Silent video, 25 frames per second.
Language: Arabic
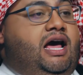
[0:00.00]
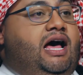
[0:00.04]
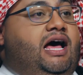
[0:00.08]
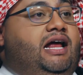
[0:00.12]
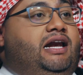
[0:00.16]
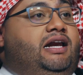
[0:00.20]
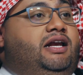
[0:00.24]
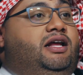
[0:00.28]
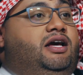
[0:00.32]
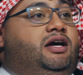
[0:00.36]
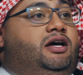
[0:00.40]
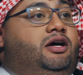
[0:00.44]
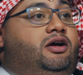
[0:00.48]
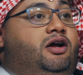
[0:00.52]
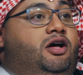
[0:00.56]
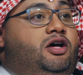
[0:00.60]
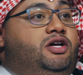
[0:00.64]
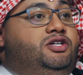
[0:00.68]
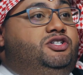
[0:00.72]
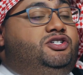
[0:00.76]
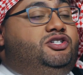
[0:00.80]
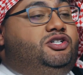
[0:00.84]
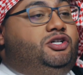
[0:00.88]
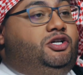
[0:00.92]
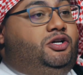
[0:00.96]

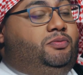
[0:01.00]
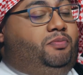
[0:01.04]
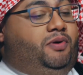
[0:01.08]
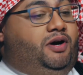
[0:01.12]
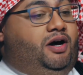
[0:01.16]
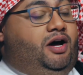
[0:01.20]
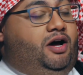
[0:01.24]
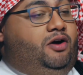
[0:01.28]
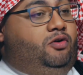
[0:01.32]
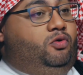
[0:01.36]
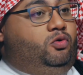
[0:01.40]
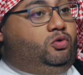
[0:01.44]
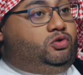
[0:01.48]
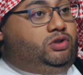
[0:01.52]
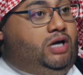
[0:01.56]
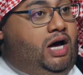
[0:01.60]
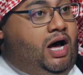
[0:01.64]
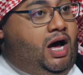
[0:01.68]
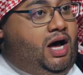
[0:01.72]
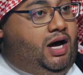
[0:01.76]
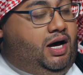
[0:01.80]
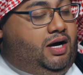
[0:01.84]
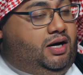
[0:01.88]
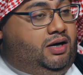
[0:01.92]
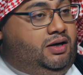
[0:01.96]
الاخراج يبغى له
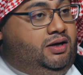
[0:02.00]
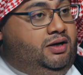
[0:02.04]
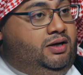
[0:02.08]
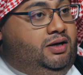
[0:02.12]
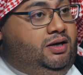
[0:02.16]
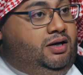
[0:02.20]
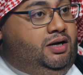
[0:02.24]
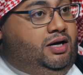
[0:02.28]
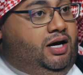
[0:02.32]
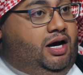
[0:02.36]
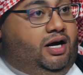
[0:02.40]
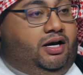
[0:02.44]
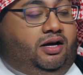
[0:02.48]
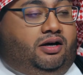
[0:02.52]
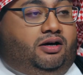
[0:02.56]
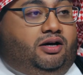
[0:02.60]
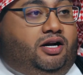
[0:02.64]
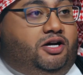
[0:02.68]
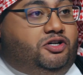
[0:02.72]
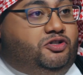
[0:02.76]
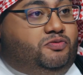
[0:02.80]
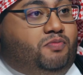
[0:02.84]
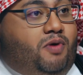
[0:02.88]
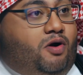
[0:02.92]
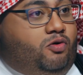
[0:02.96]
طاقه
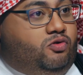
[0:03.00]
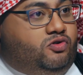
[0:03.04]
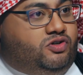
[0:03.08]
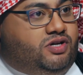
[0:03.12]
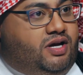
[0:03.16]
الاخراج ما هو